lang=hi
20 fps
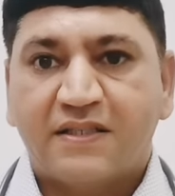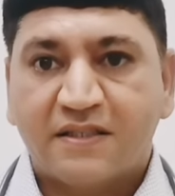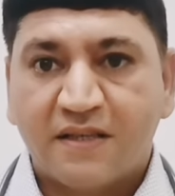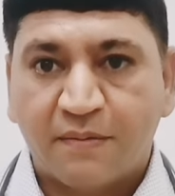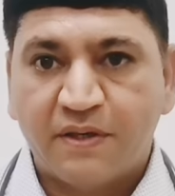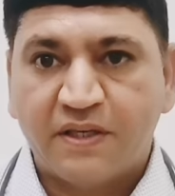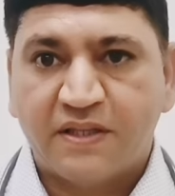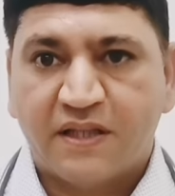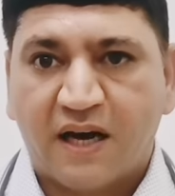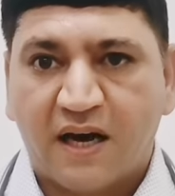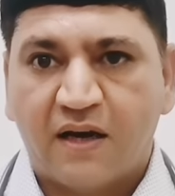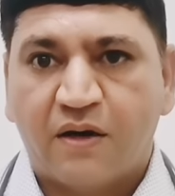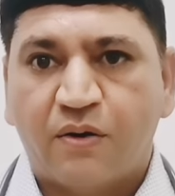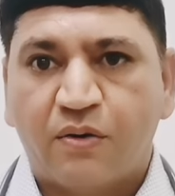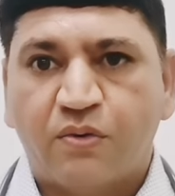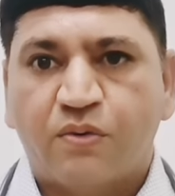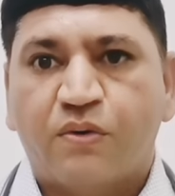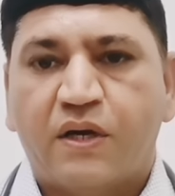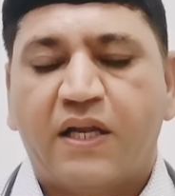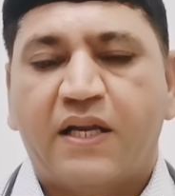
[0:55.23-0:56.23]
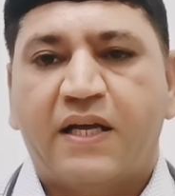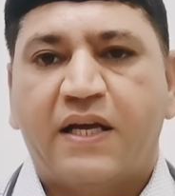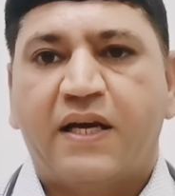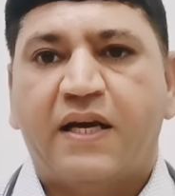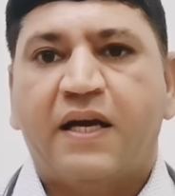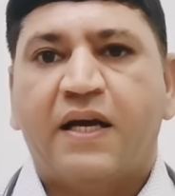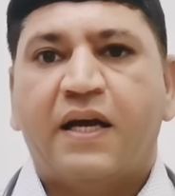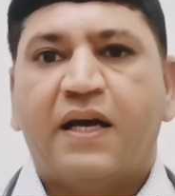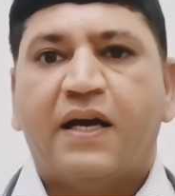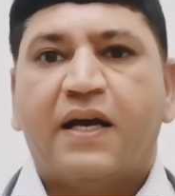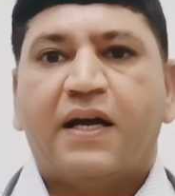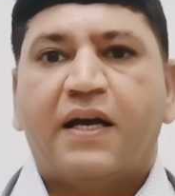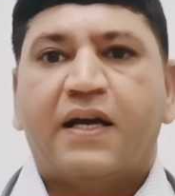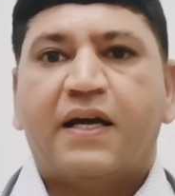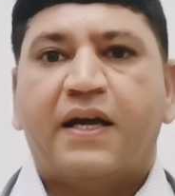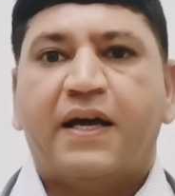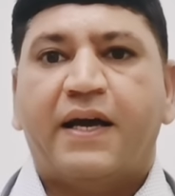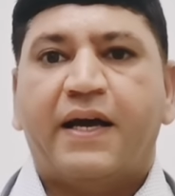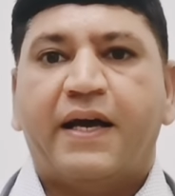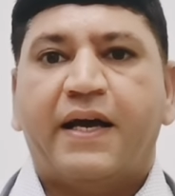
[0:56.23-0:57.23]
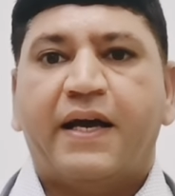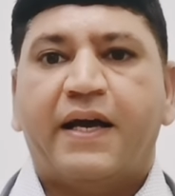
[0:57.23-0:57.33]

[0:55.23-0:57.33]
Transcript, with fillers: समझदार लोगों के लिए कि